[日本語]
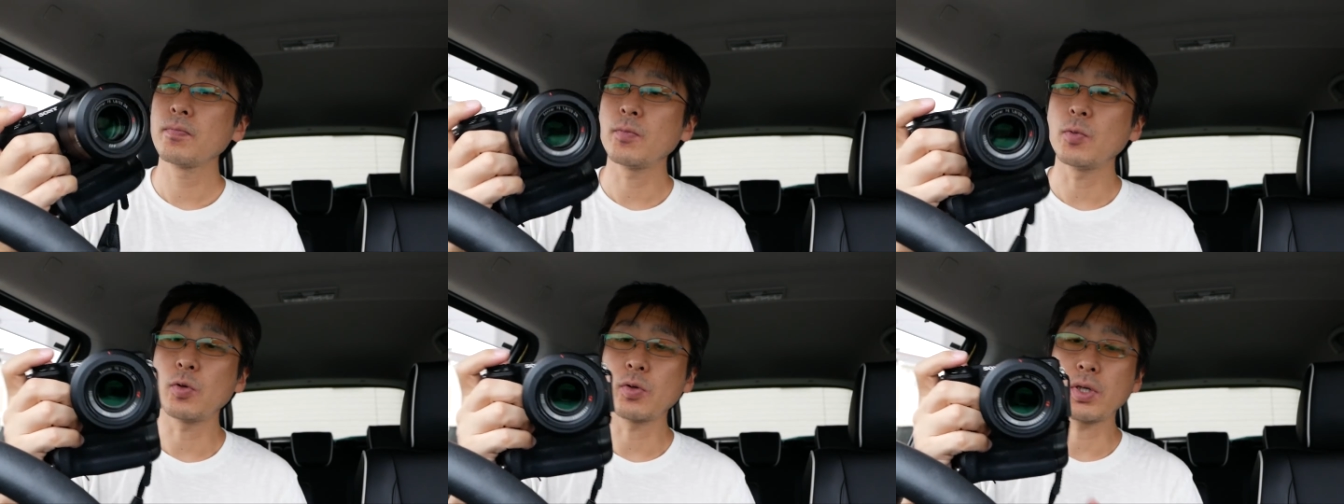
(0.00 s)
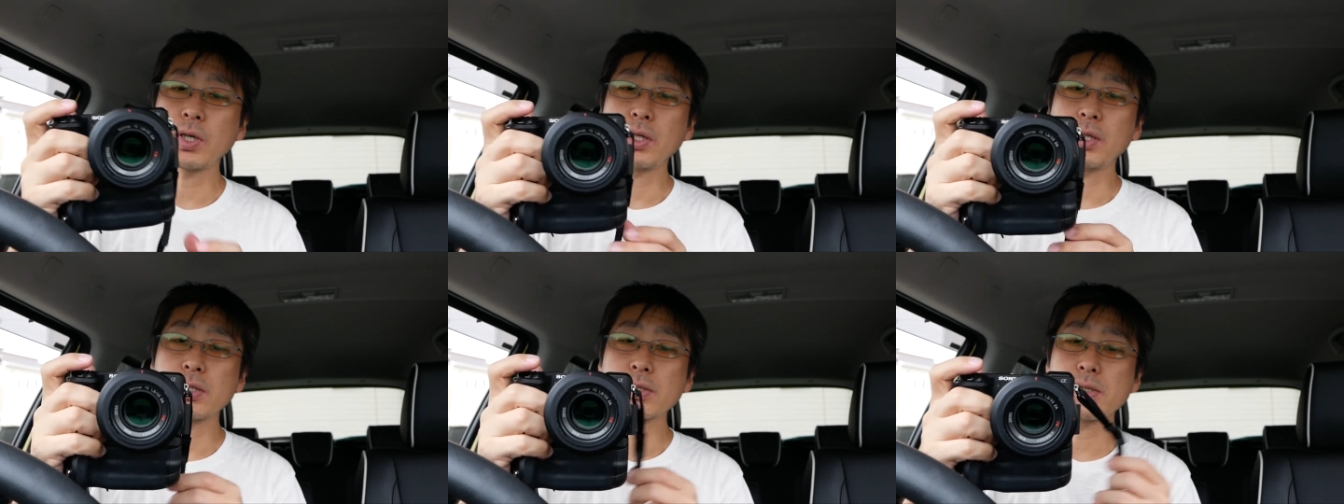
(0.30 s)

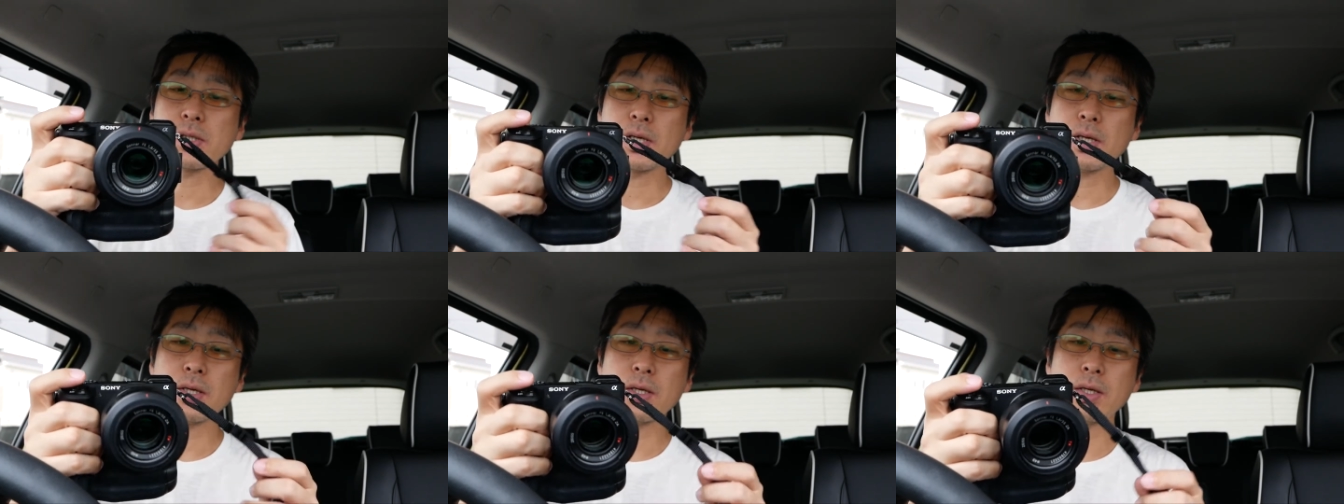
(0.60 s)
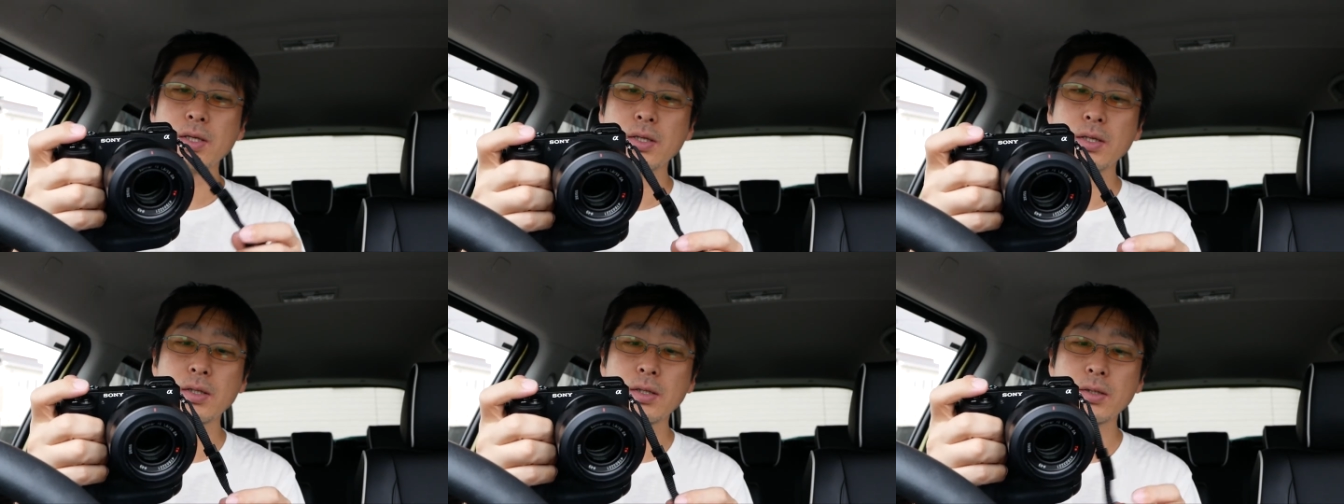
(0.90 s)
OK ですね
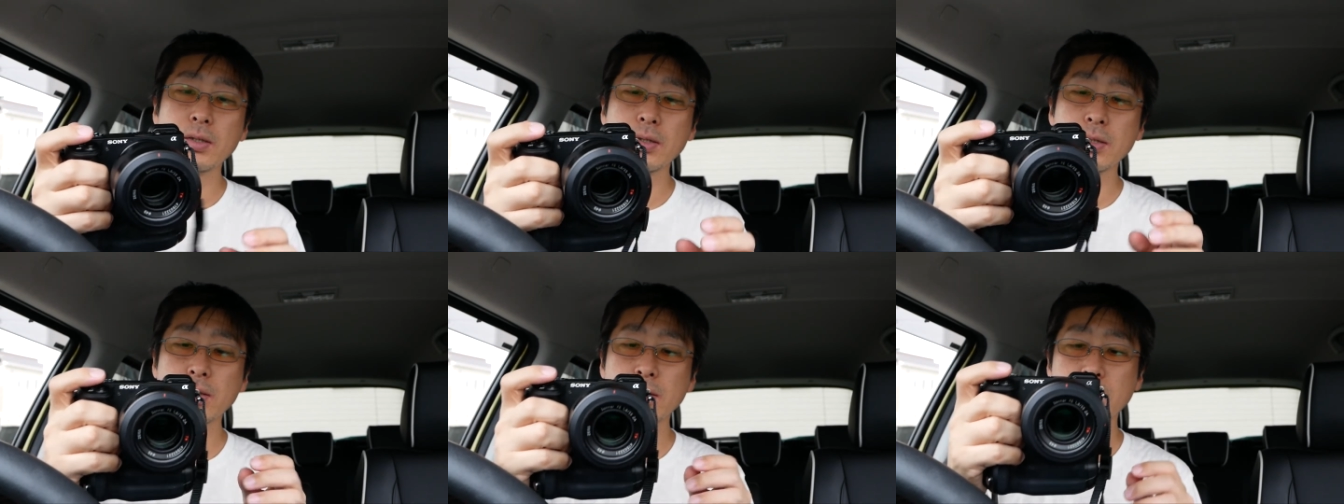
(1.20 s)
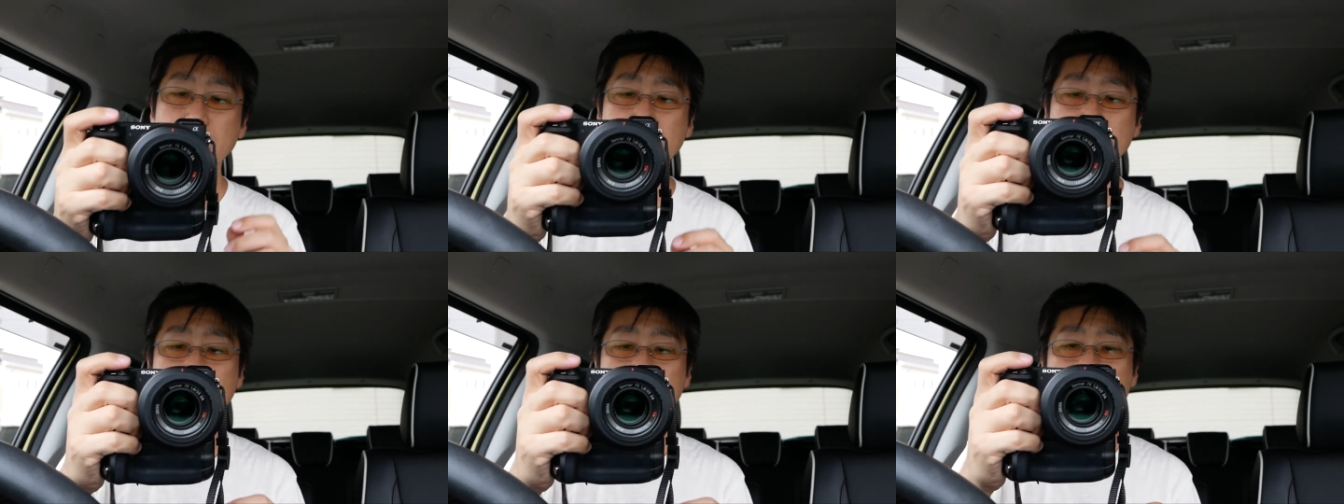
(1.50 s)

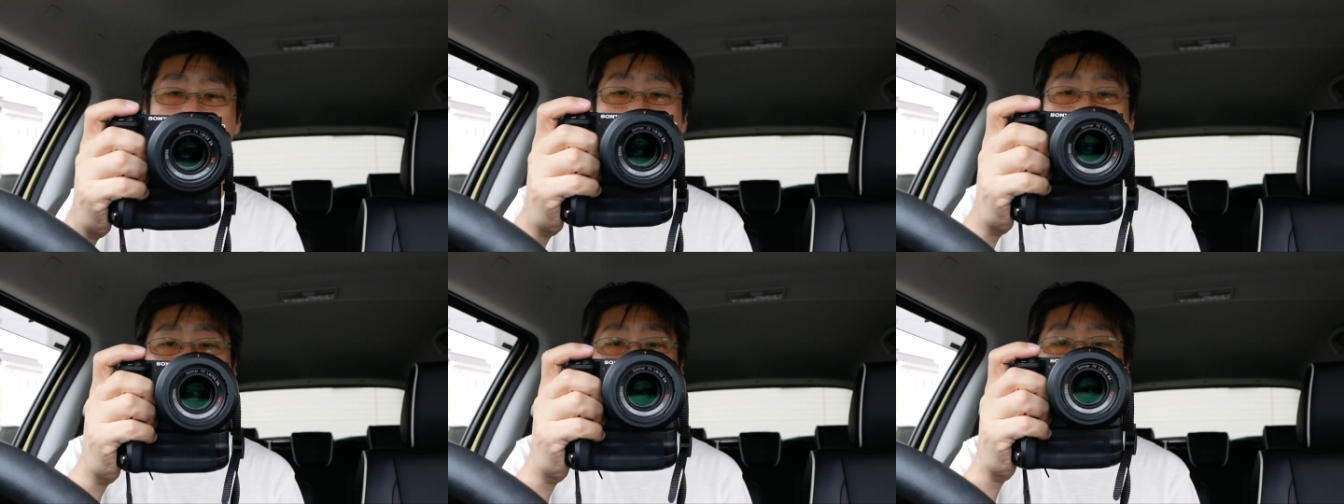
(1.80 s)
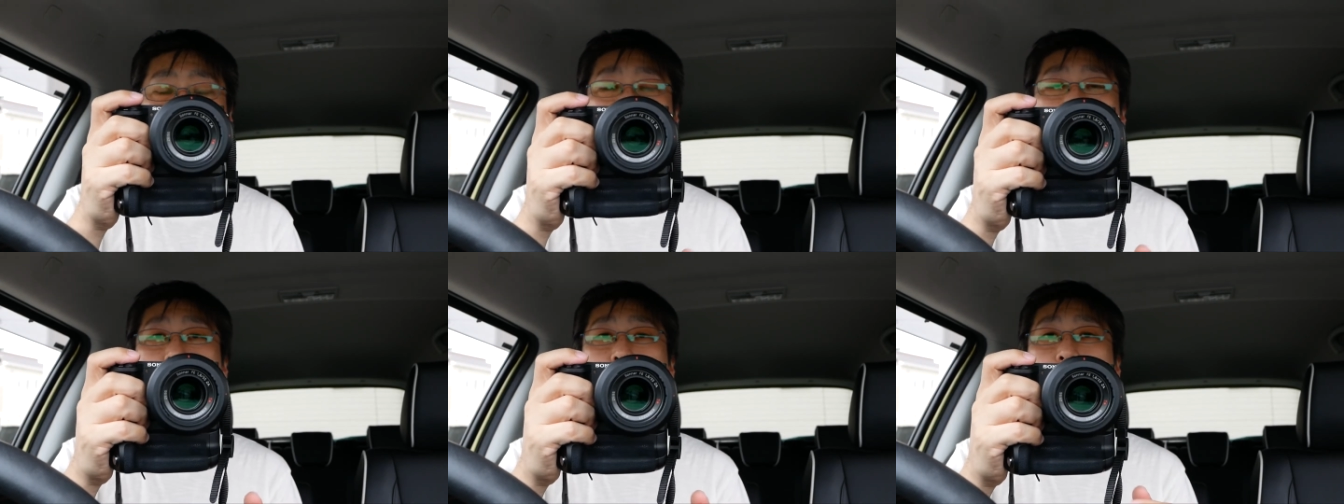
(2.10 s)

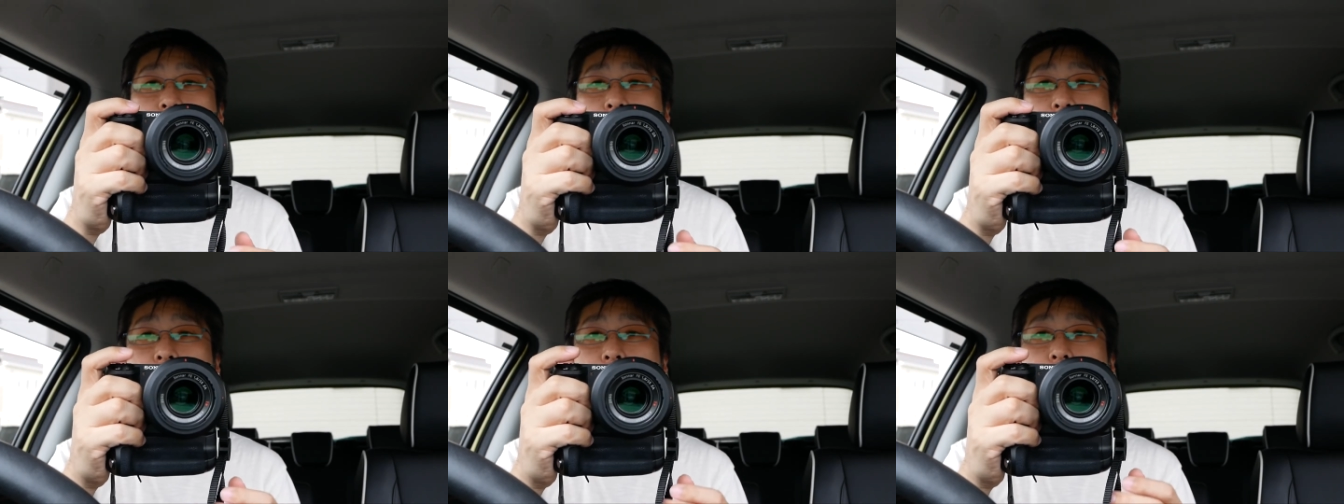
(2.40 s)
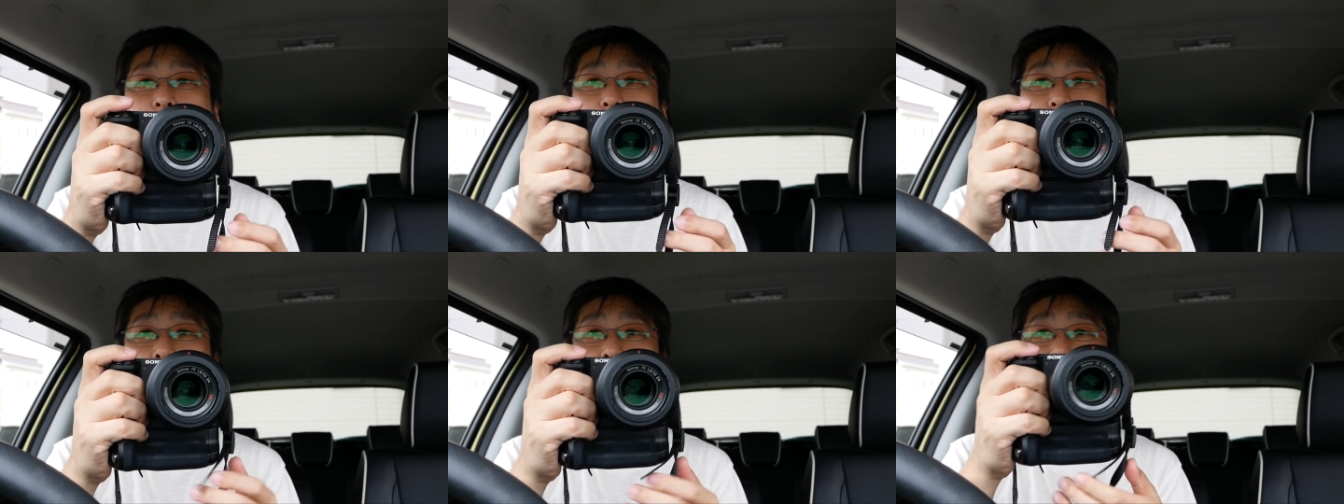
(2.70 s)
これで
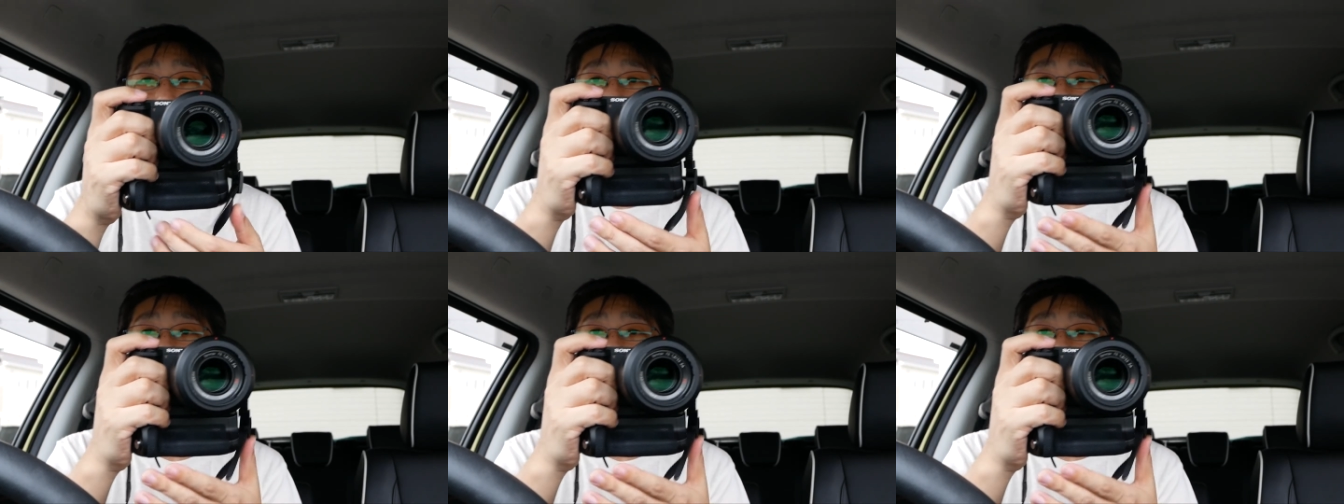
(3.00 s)
とりあ